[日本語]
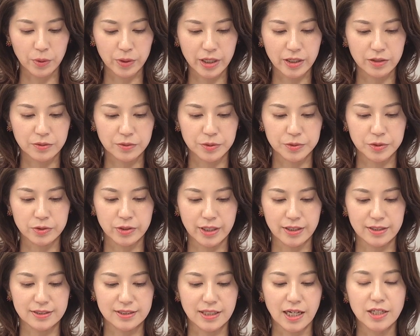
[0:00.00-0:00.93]
けること
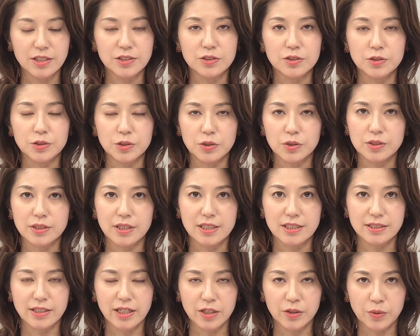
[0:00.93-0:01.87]
で最終調整
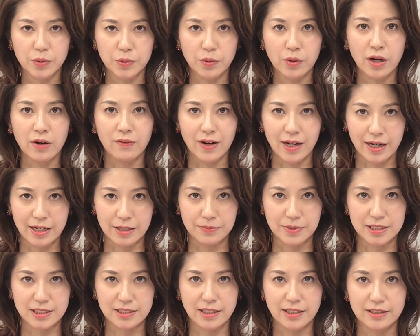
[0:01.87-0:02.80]
していることが分かり
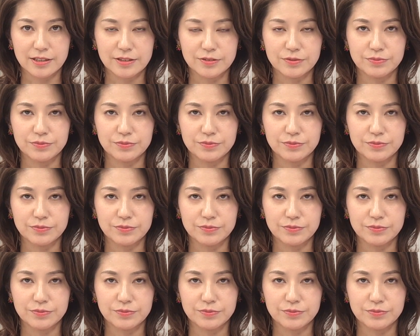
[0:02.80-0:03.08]
ました